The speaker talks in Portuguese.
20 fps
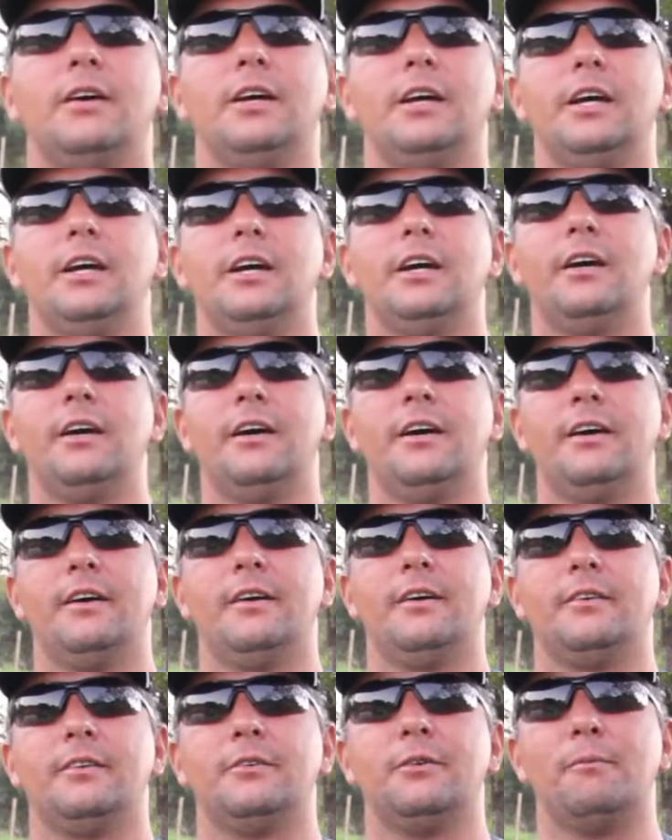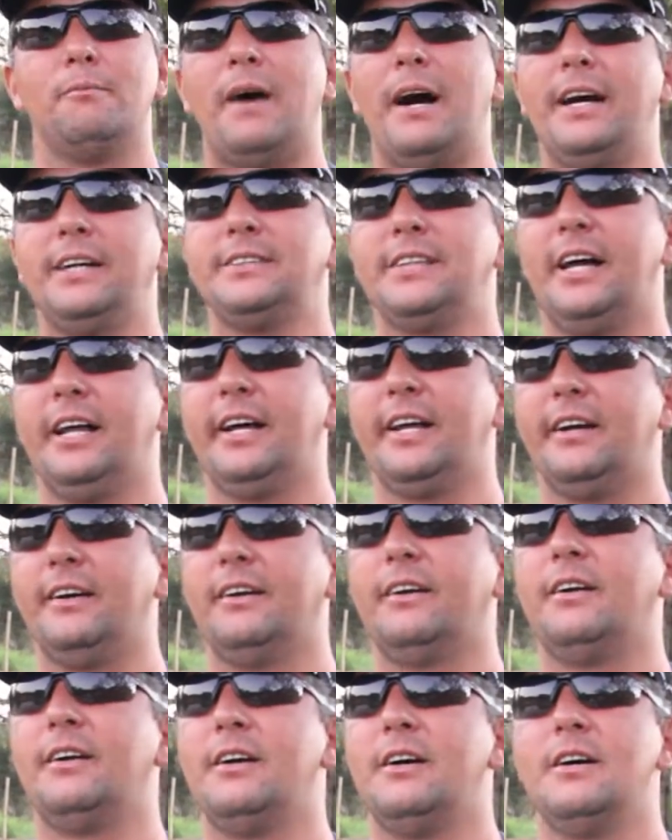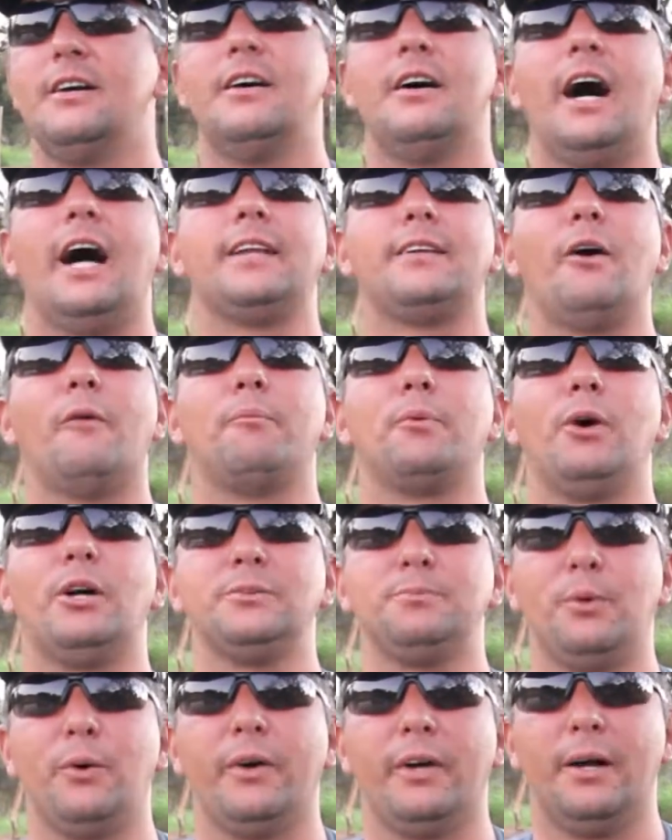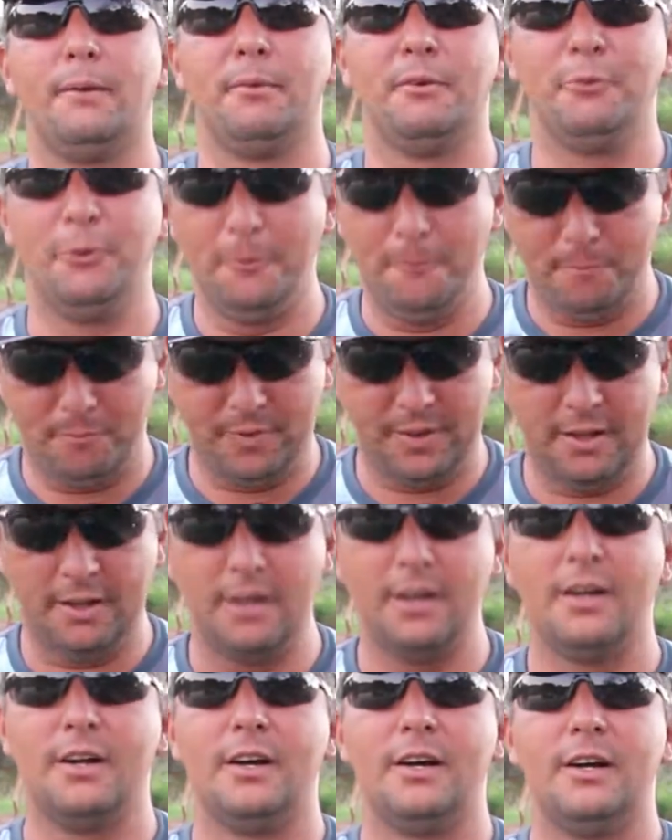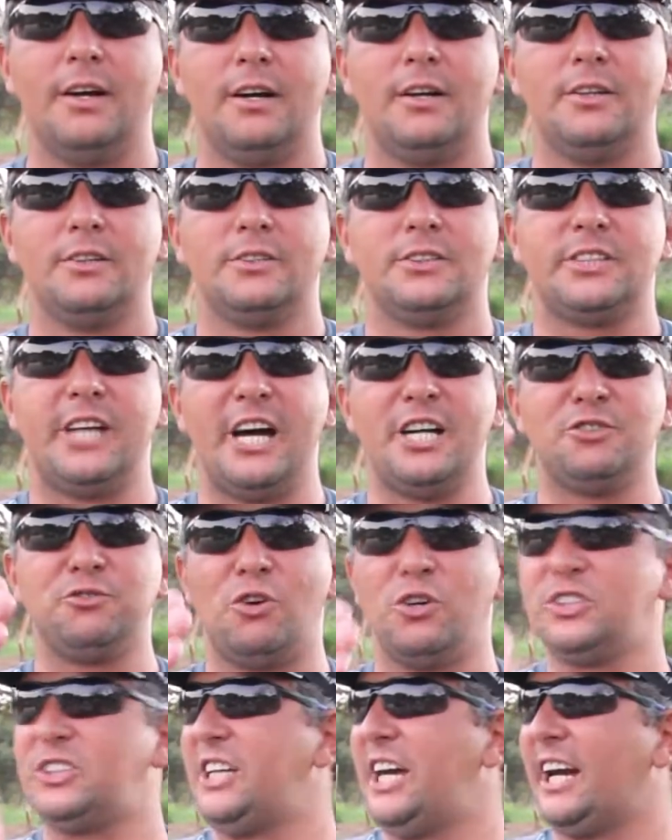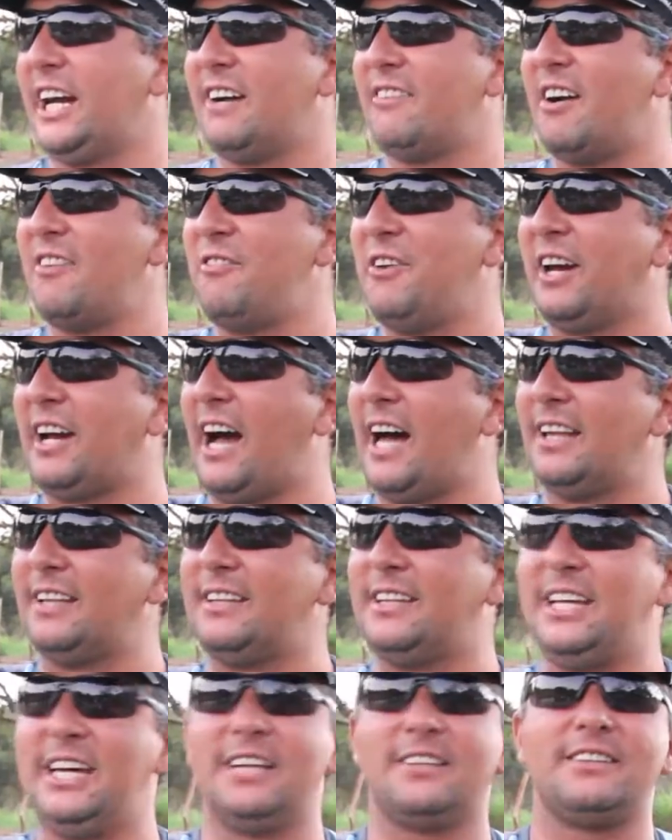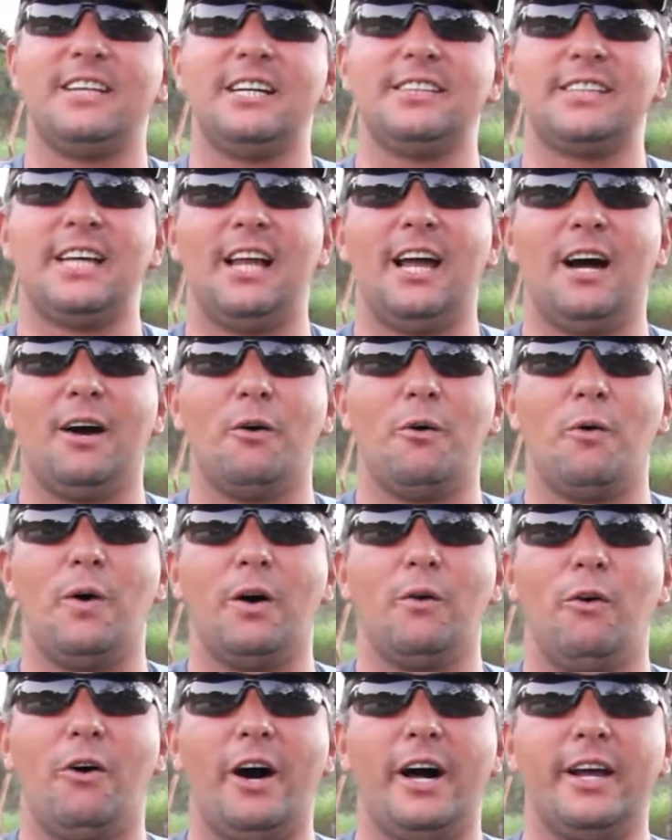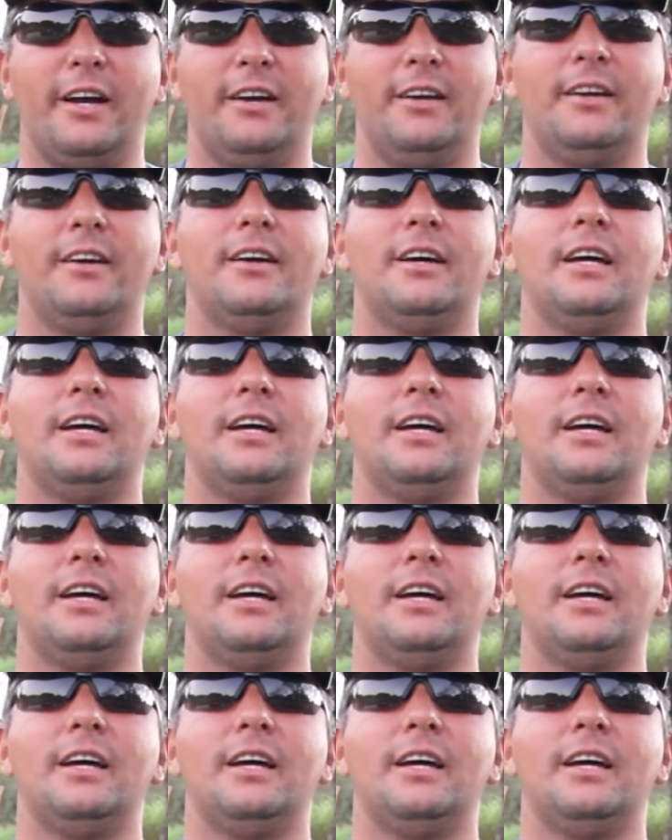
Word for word: E no mais, galera, até o próximo programa, viu? Sérgio Fonseca vai ficar dentro dessa lagoa agora